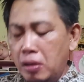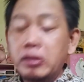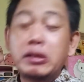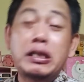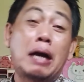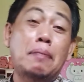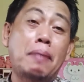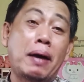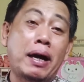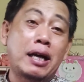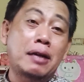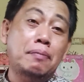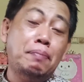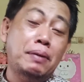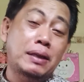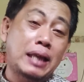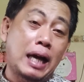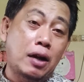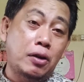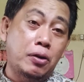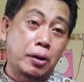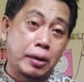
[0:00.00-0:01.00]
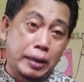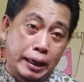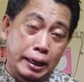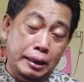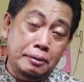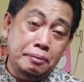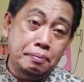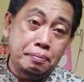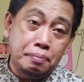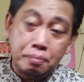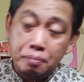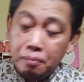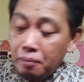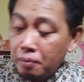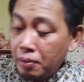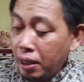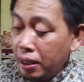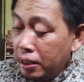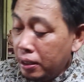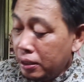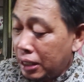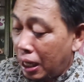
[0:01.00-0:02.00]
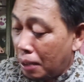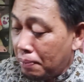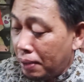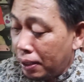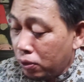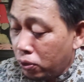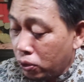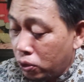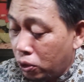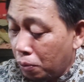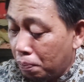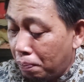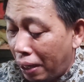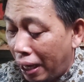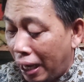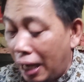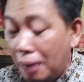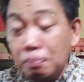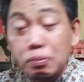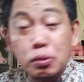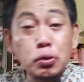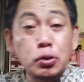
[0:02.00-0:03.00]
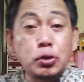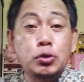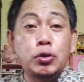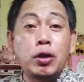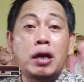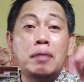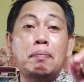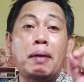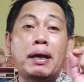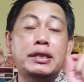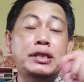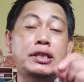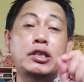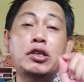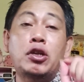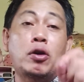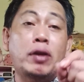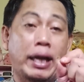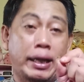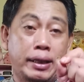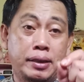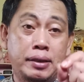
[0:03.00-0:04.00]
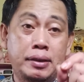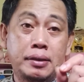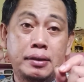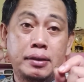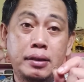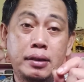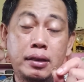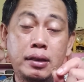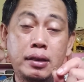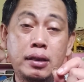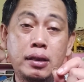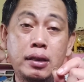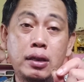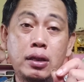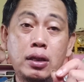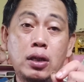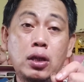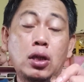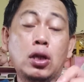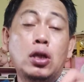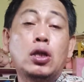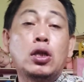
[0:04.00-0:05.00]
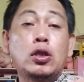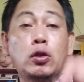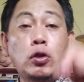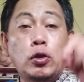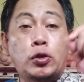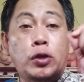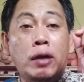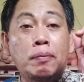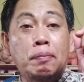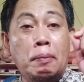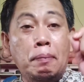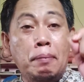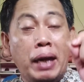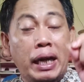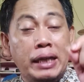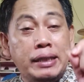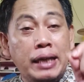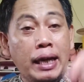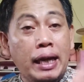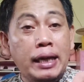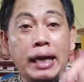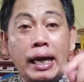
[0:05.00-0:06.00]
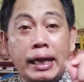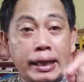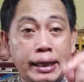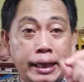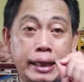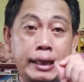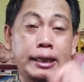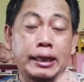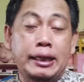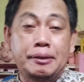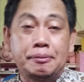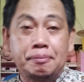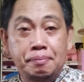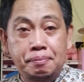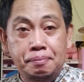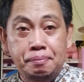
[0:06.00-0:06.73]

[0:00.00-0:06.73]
pita pitakonan, saman kudu paham tujuan pasinonan. Tujuan pembelajaran hari ini.